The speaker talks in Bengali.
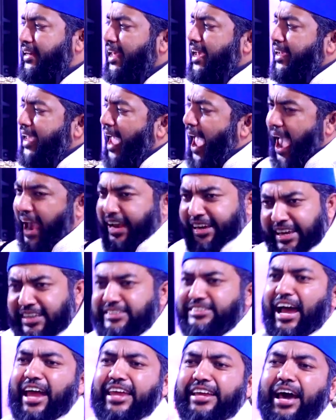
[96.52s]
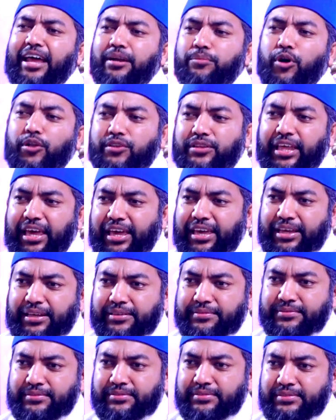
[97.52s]
ঠিক একই জায়গার মধ্যে
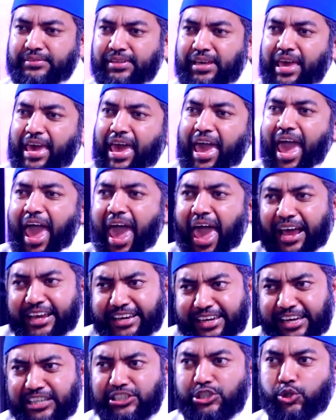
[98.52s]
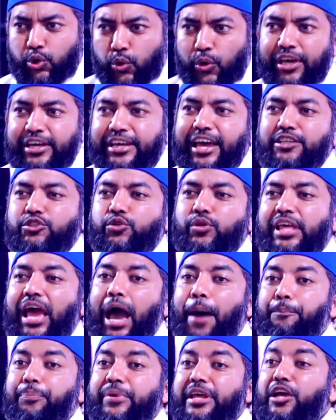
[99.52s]
একই সুইকে যদি
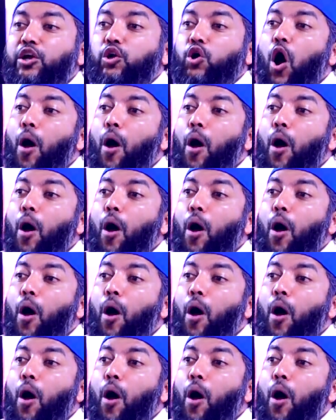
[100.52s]
আপনি